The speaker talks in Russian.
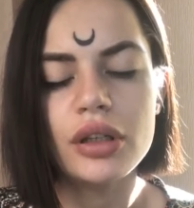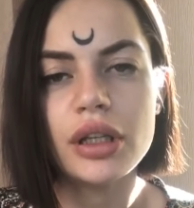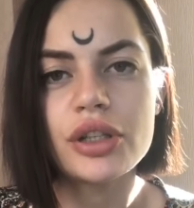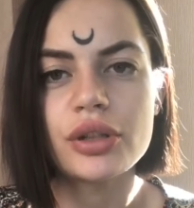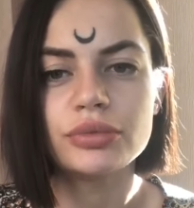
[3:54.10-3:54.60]

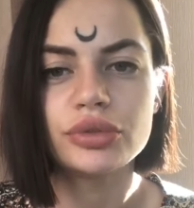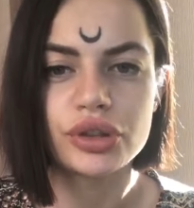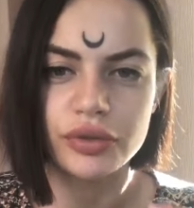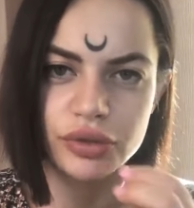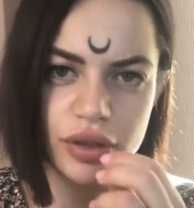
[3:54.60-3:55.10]
Илья чем
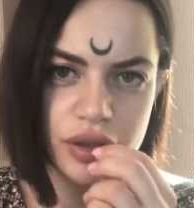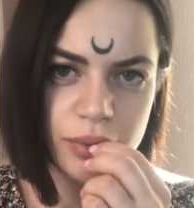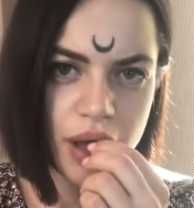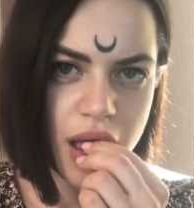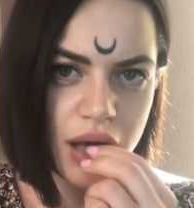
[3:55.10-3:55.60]
лучше ведет
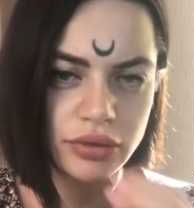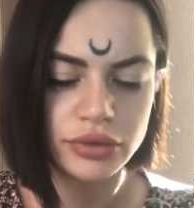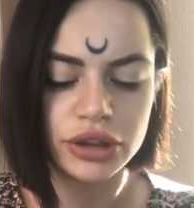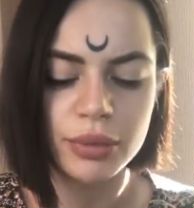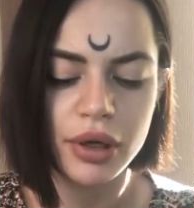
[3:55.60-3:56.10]
себя,
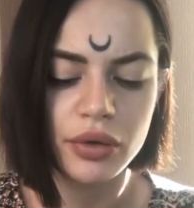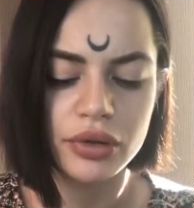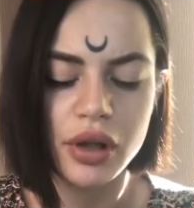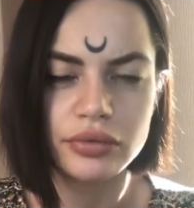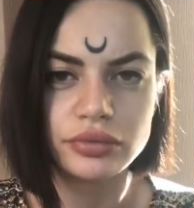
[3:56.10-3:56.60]
чем
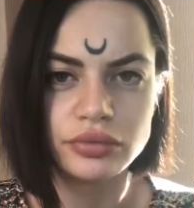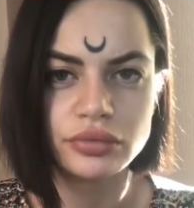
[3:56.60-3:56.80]
Алена.